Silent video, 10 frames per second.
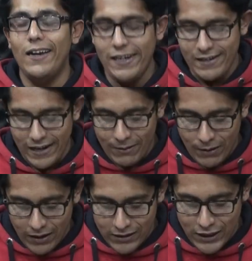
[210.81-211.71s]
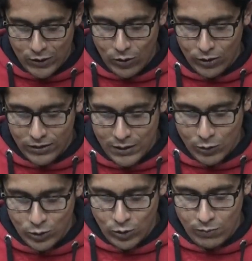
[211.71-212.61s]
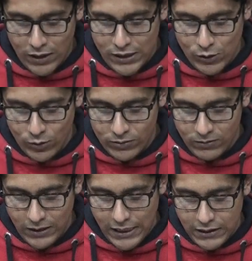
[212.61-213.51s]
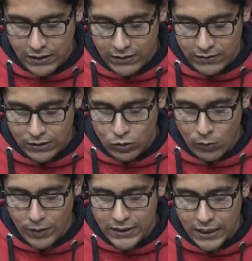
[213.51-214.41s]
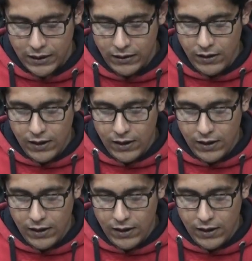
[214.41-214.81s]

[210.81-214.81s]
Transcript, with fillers: এই যে শিক্ষক নিবন্ধন বা নিয়োগ নিয়ে ইন্টারেস্টেড সবাই জানেন